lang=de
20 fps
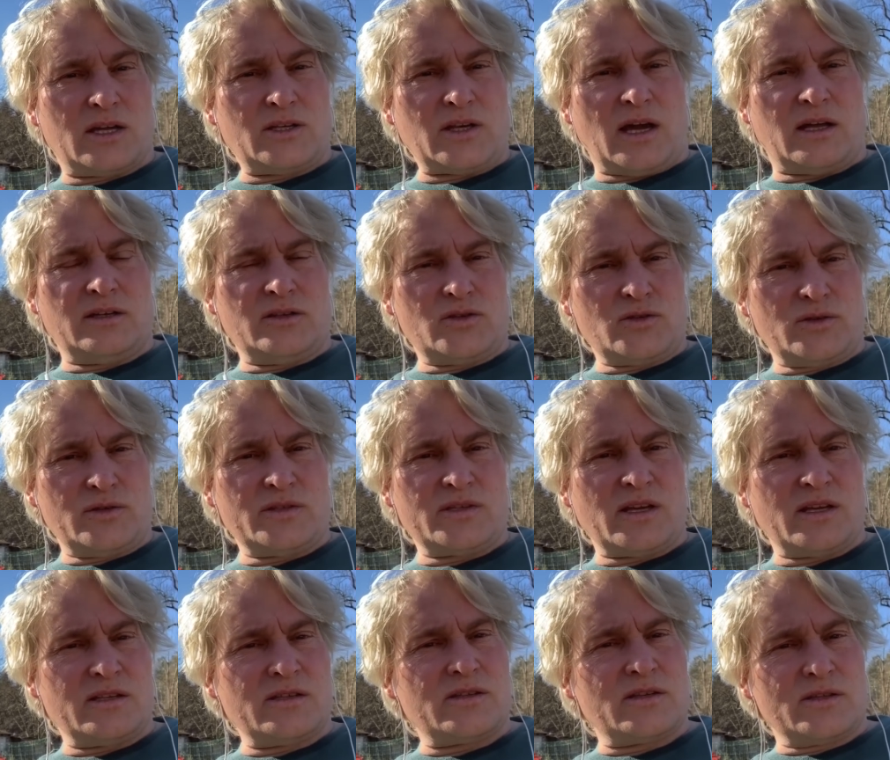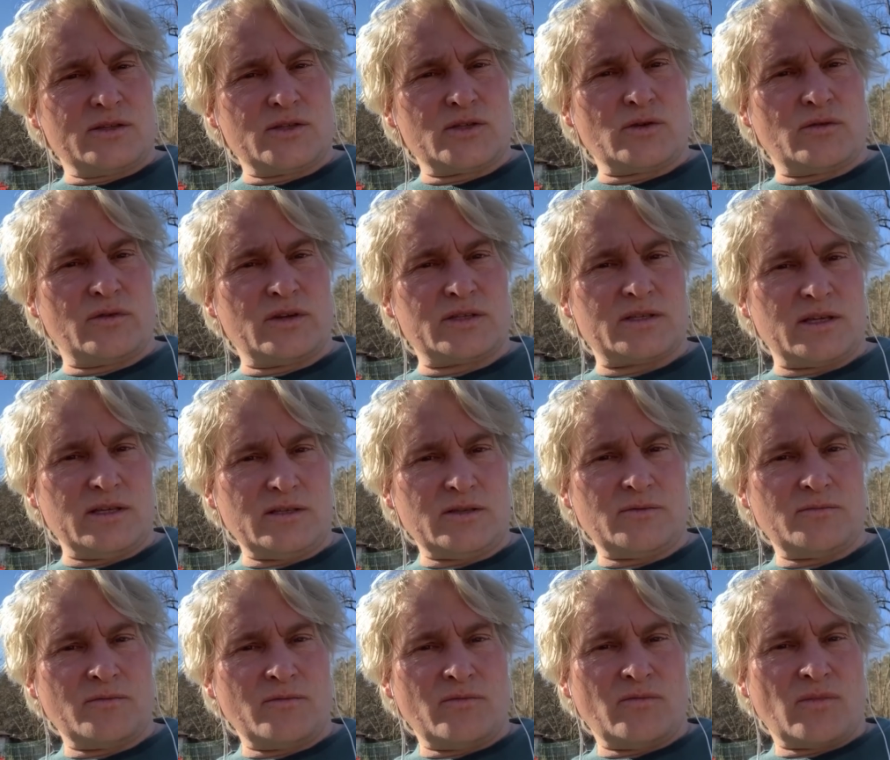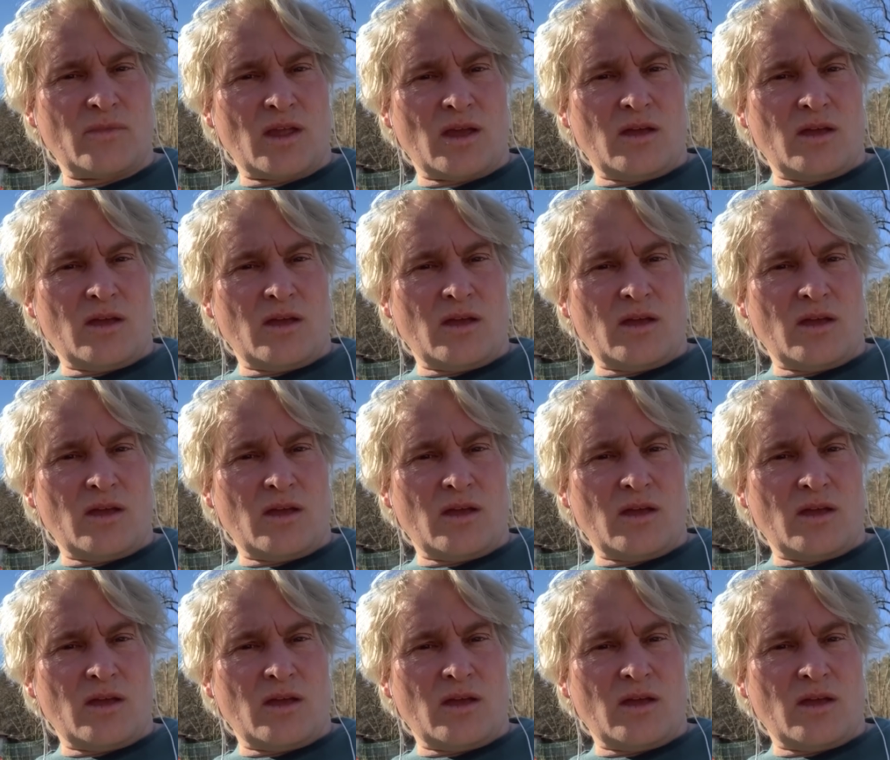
hat alles schon seinen Sinn, so wie es ist.